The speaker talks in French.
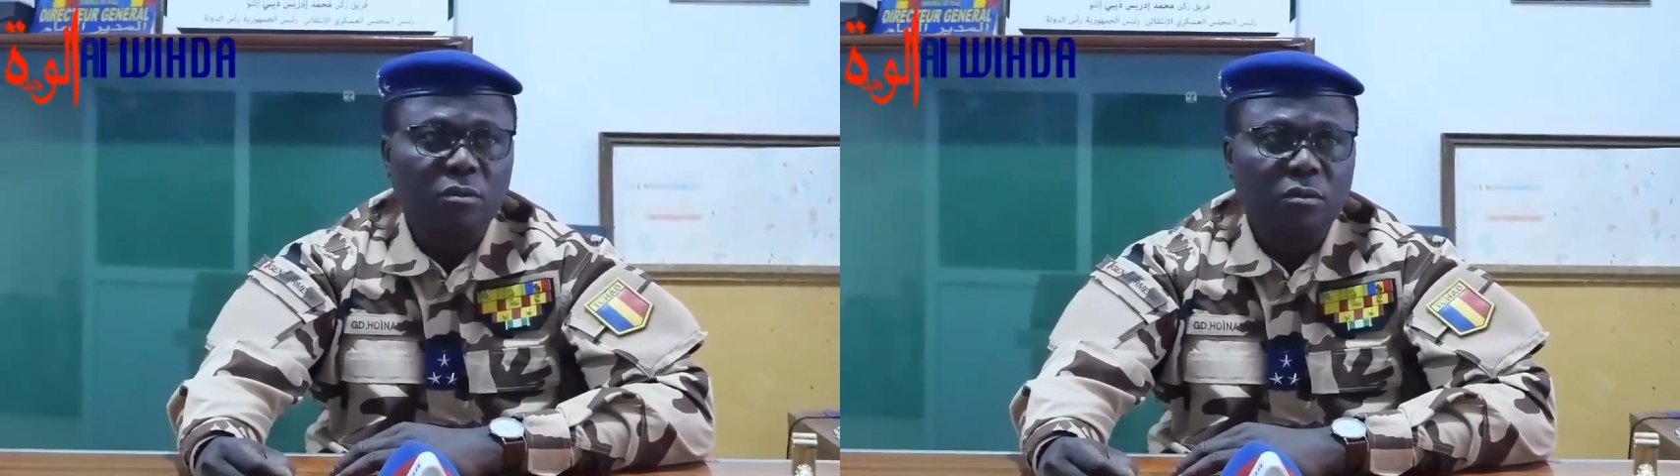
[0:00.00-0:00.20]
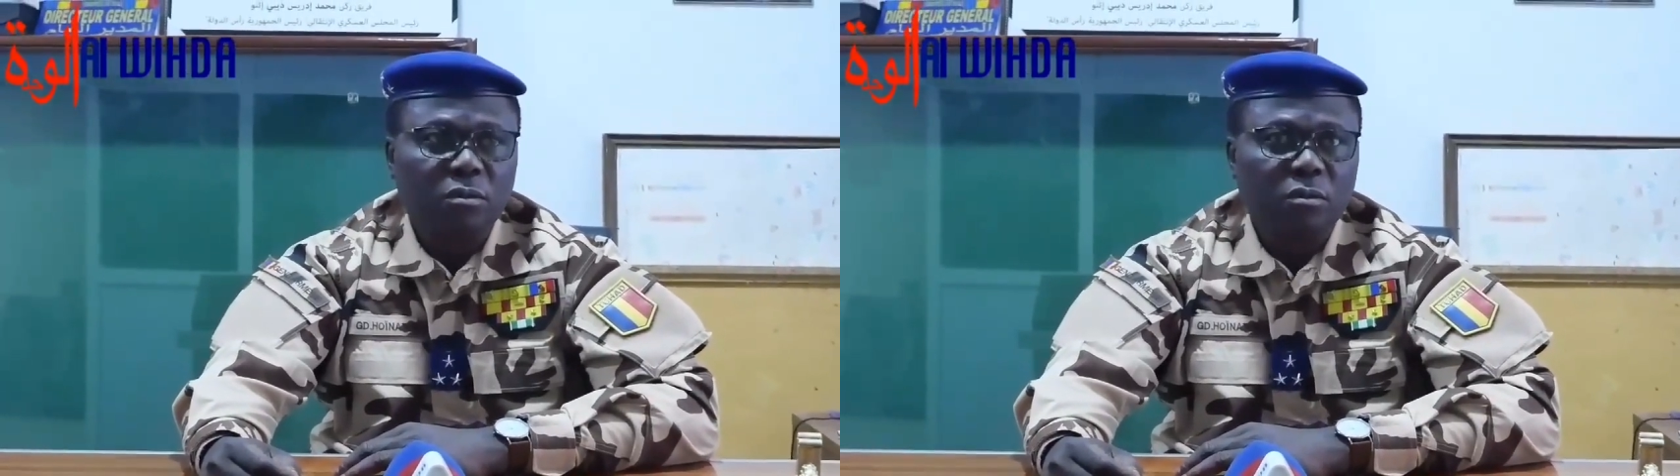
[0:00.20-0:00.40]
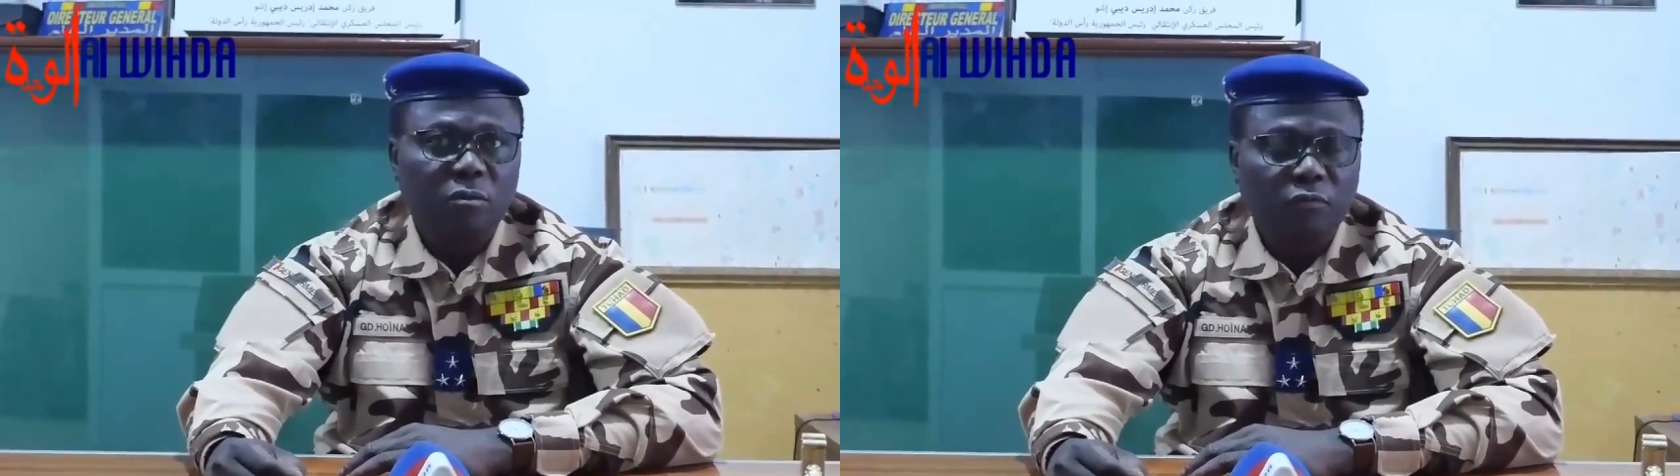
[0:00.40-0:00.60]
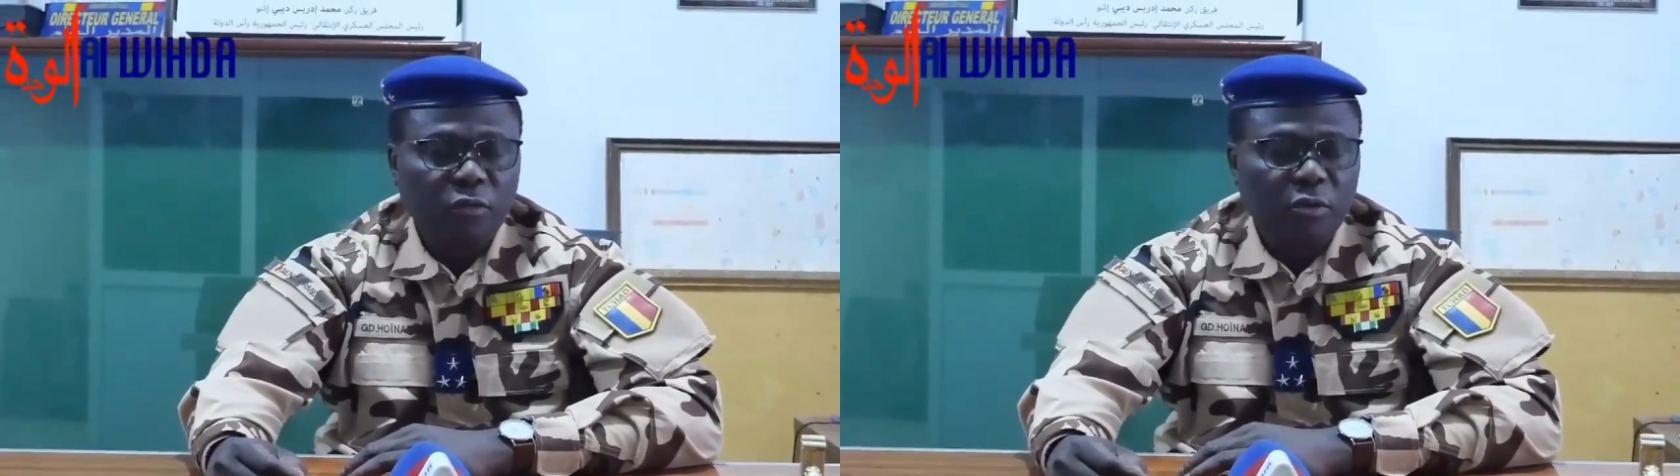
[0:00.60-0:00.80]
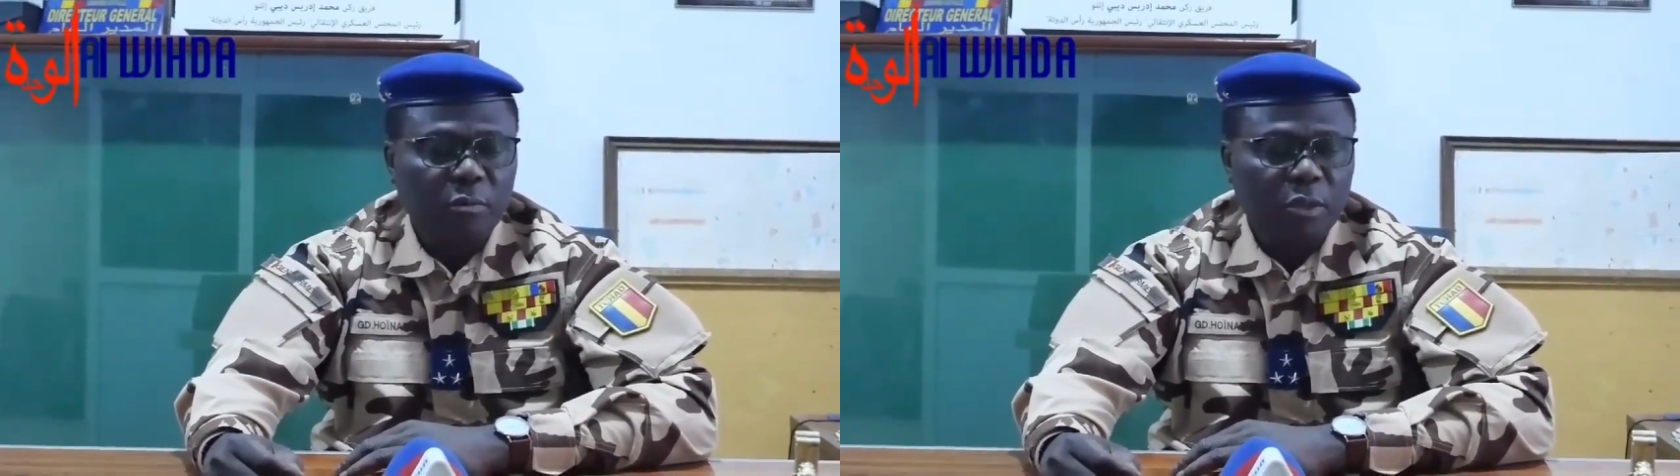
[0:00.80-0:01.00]
du
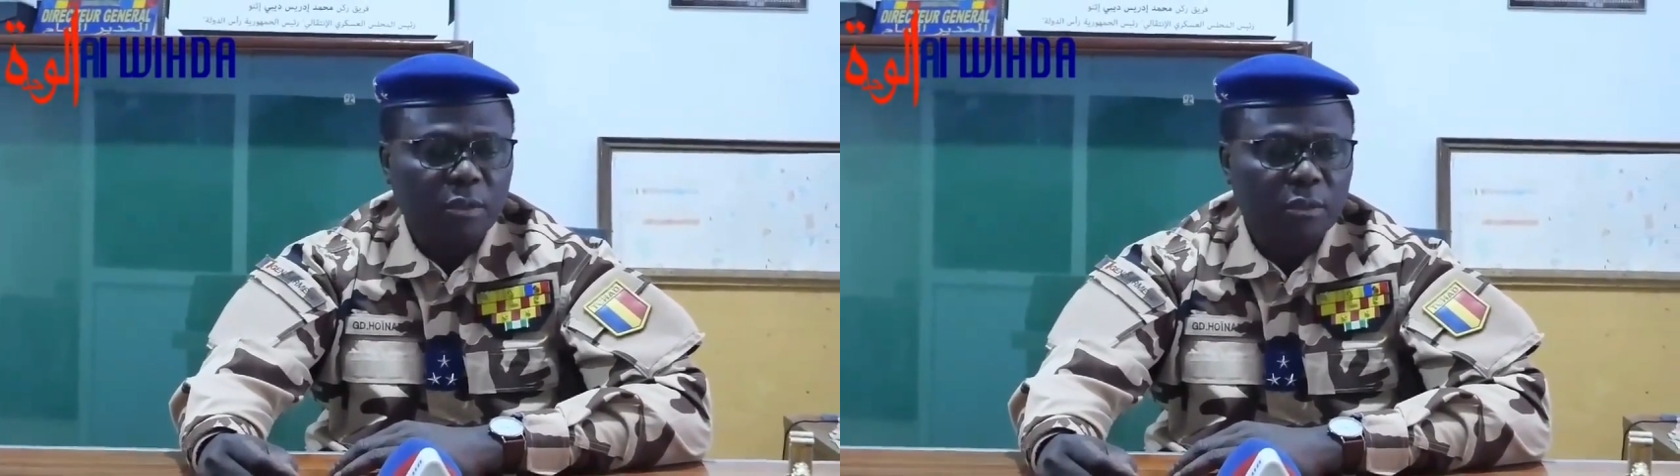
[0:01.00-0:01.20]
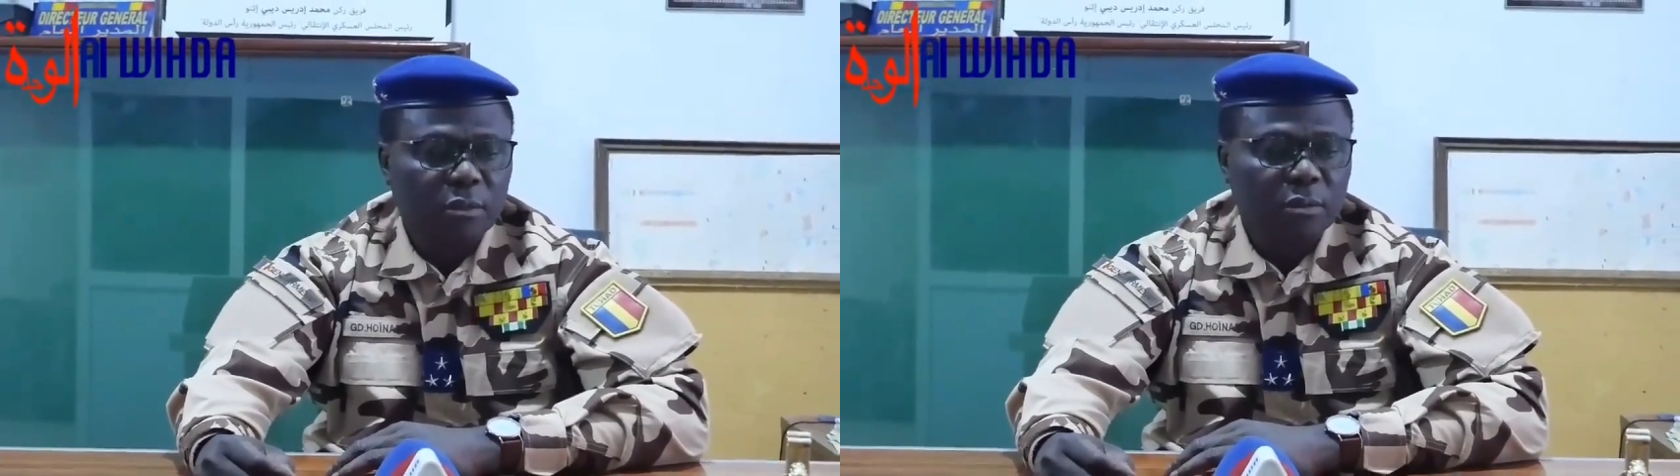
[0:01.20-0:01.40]
gouvernement.